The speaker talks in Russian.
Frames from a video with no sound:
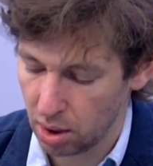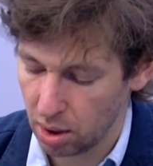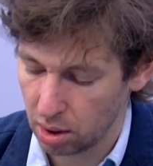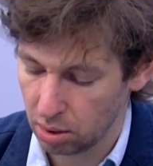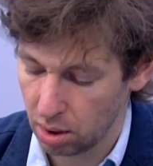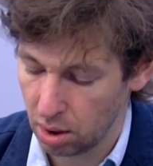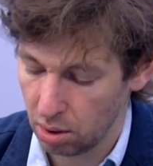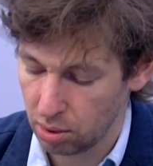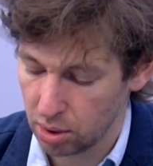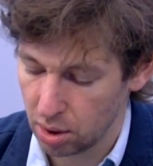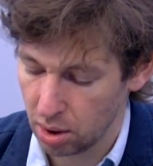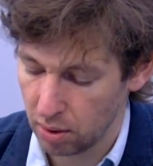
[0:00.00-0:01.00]
которые
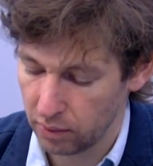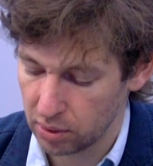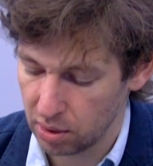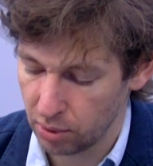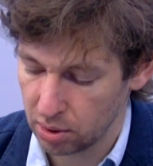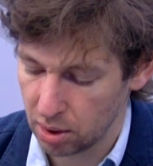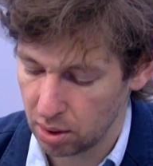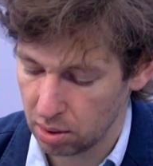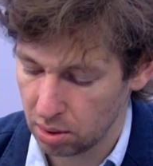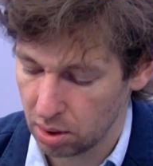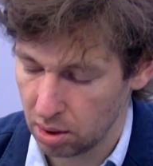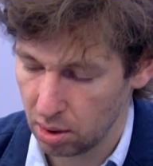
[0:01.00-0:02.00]
люди э, вот
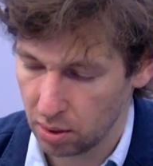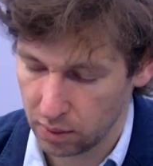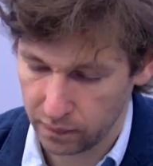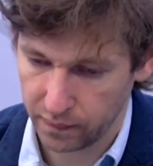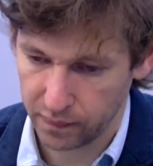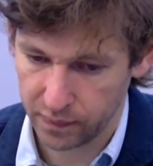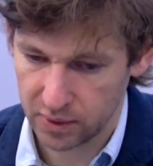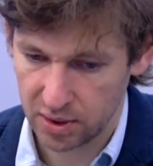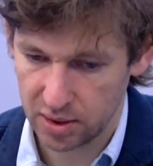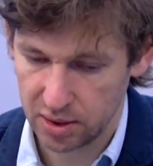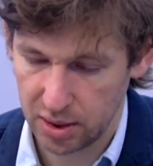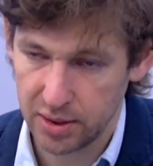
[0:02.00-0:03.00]
работают в
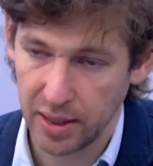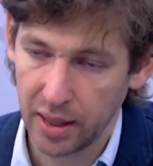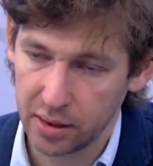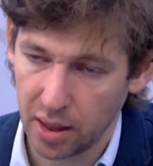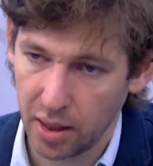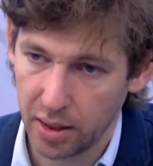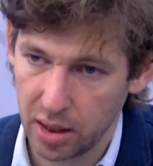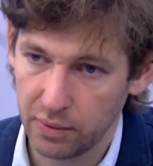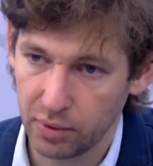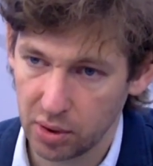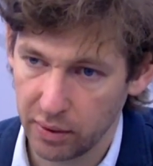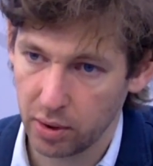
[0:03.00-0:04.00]
сетях, да, они
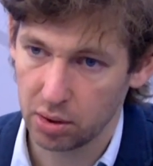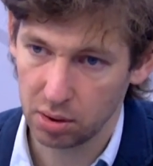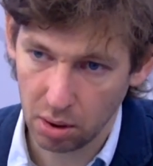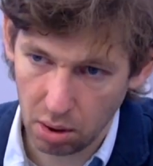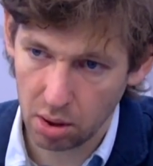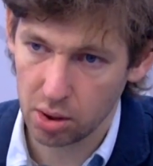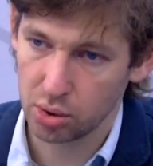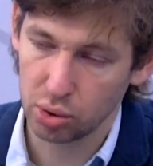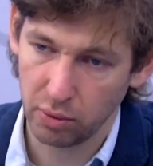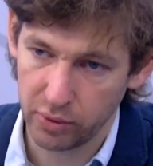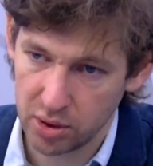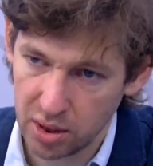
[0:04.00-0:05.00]
вот говорят, то,
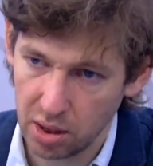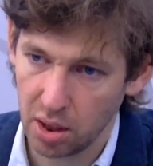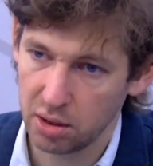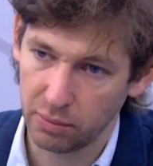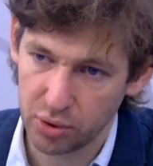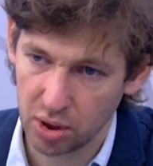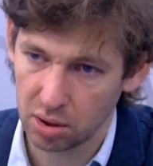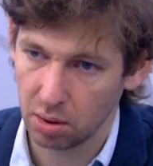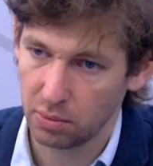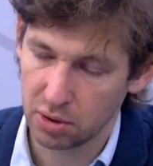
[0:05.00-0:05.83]
что вы делаете, вообще там